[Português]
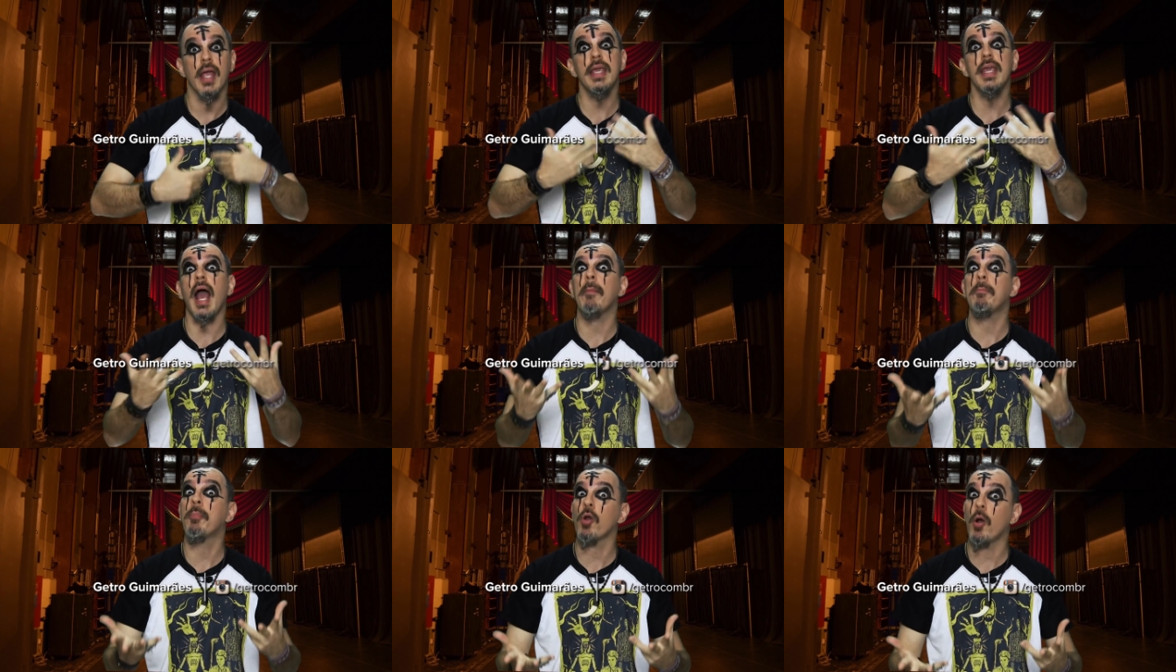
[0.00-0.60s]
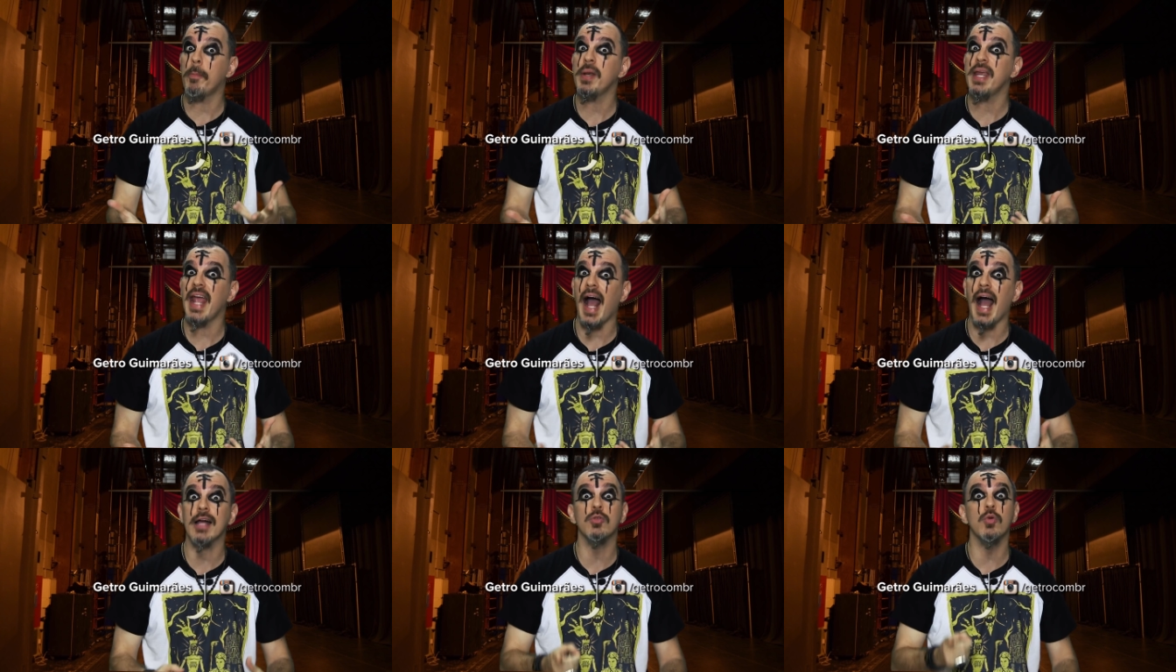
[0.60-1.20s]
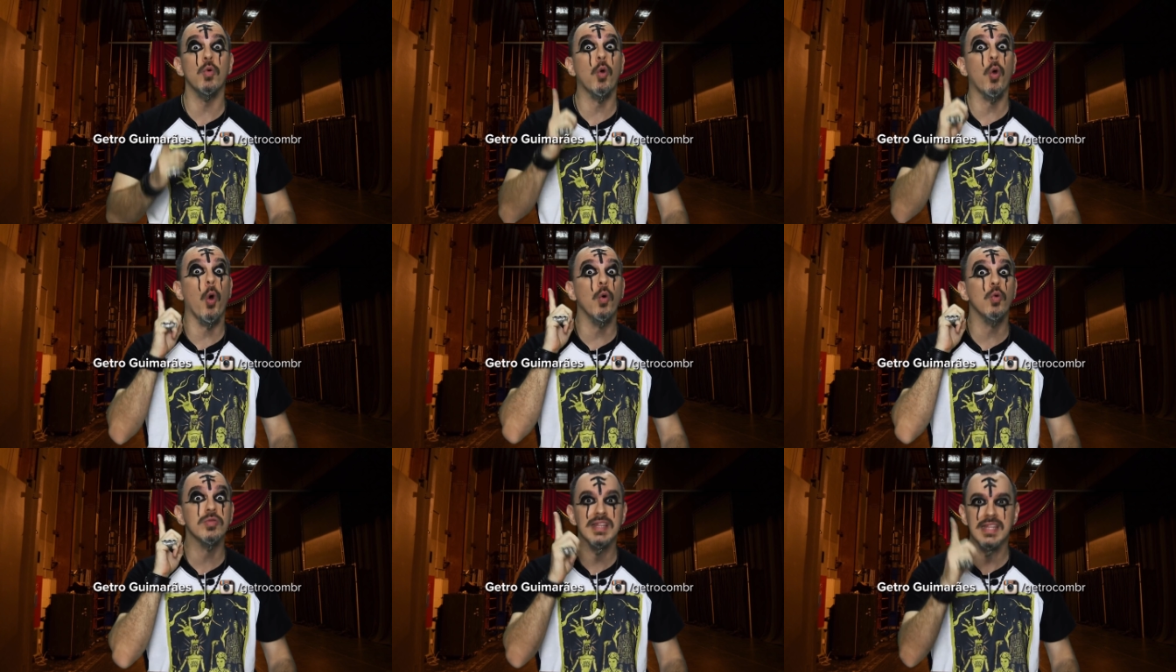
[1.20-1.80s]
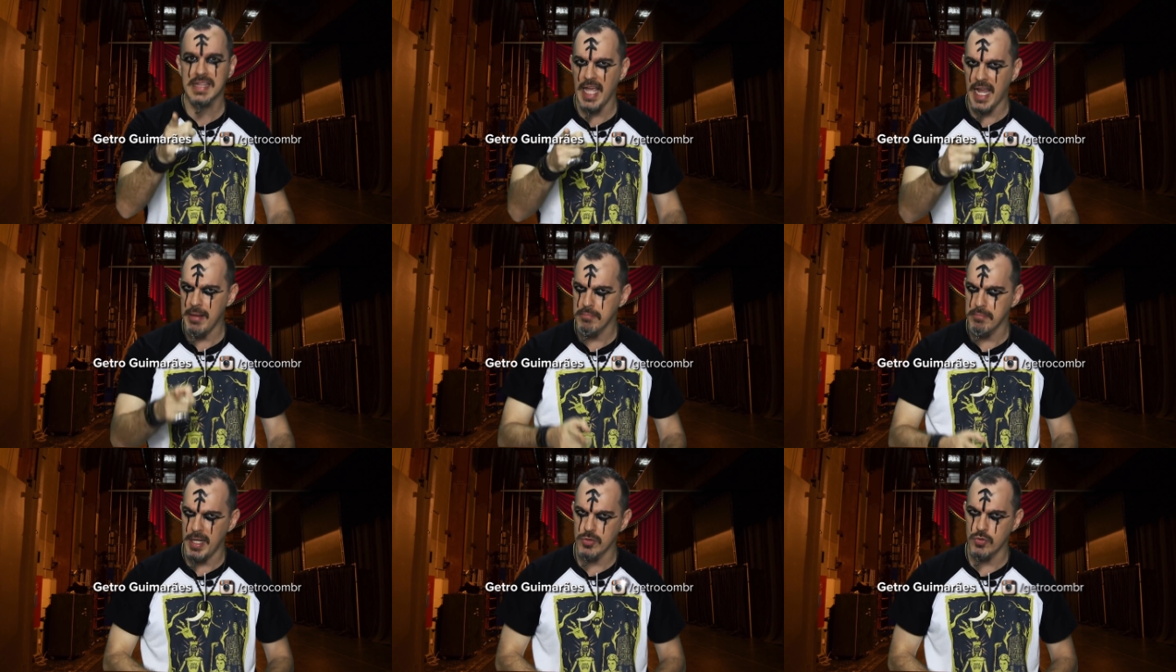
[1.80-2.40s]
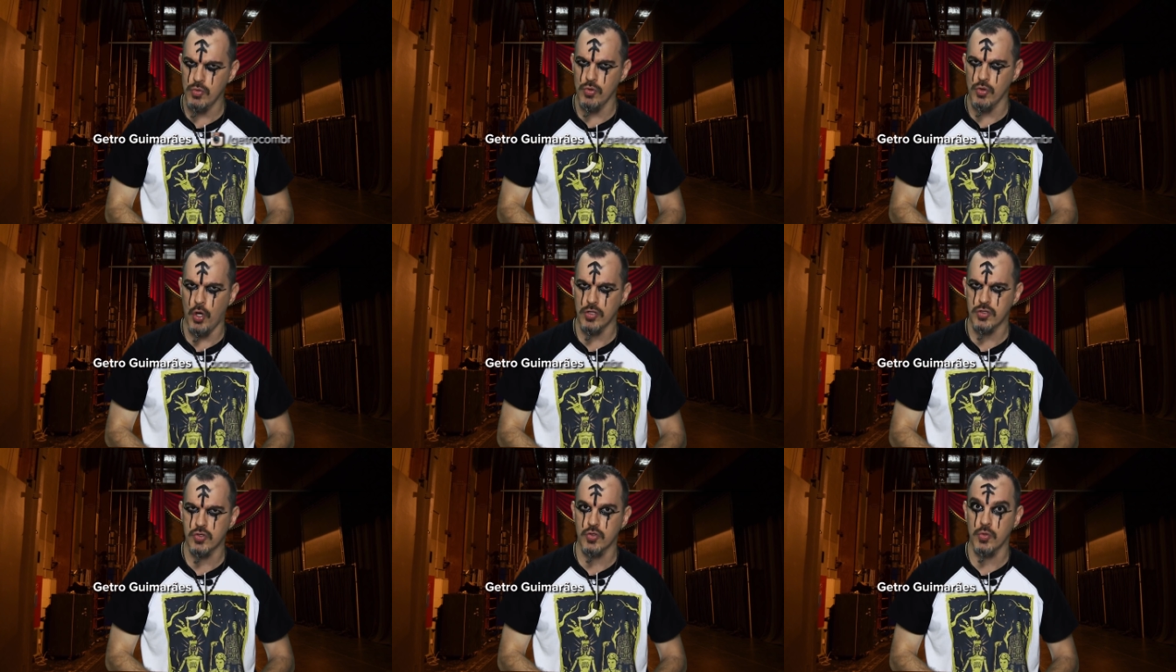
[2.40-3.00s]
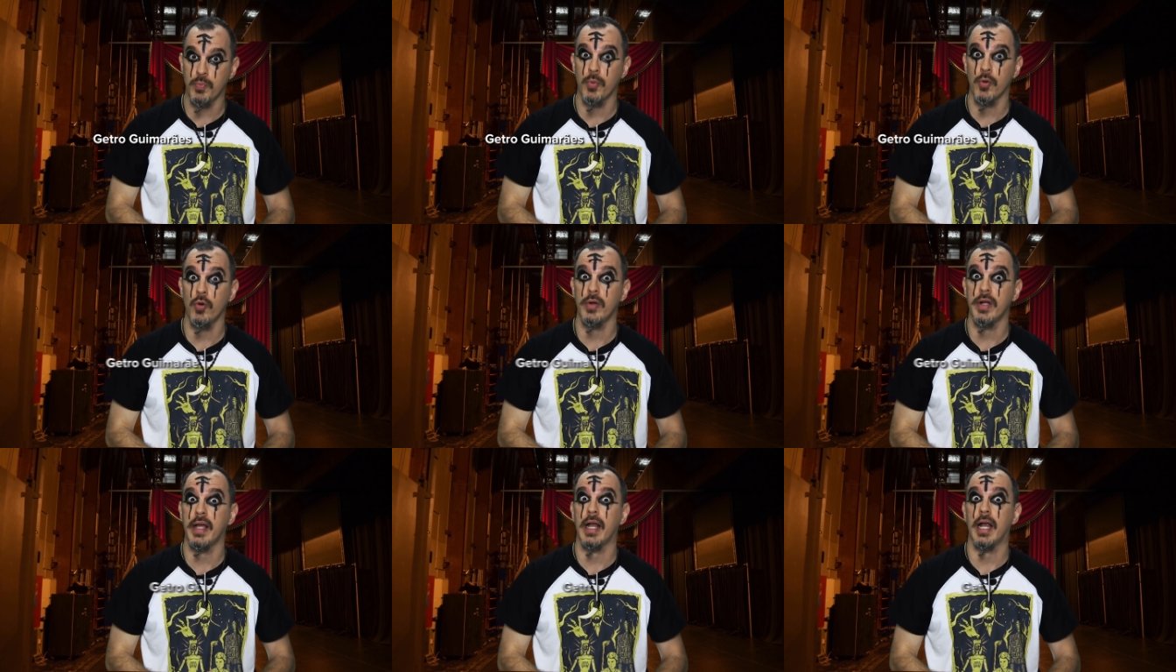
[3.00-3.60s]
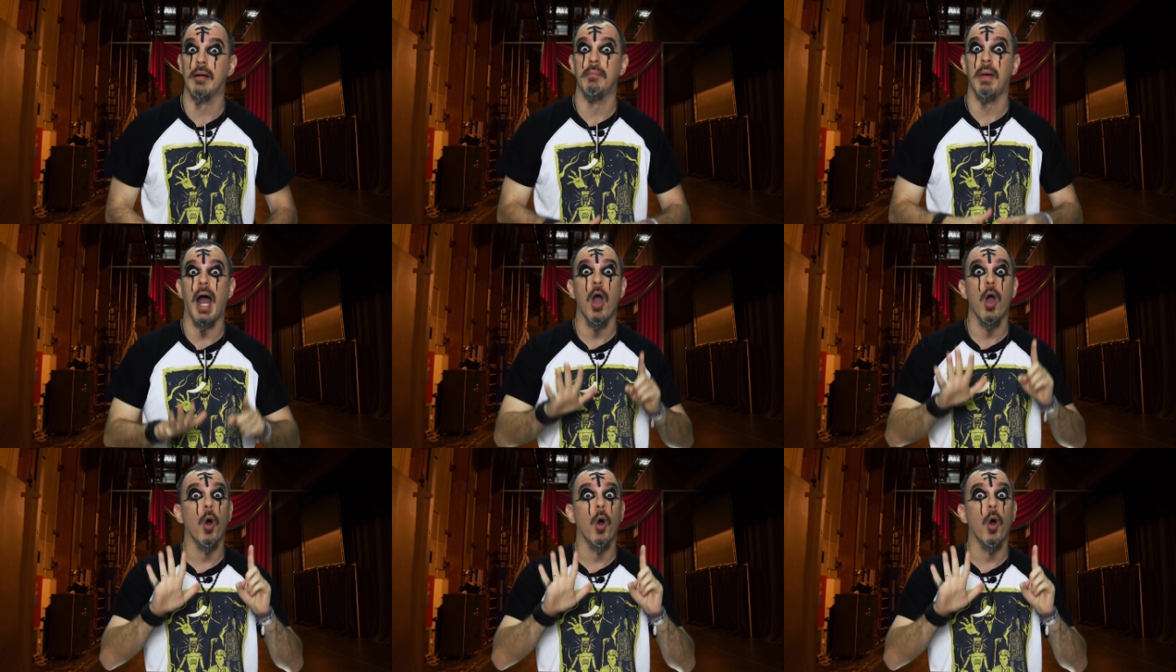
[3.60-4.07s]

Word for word: e apropriado com o tema do nosso programa: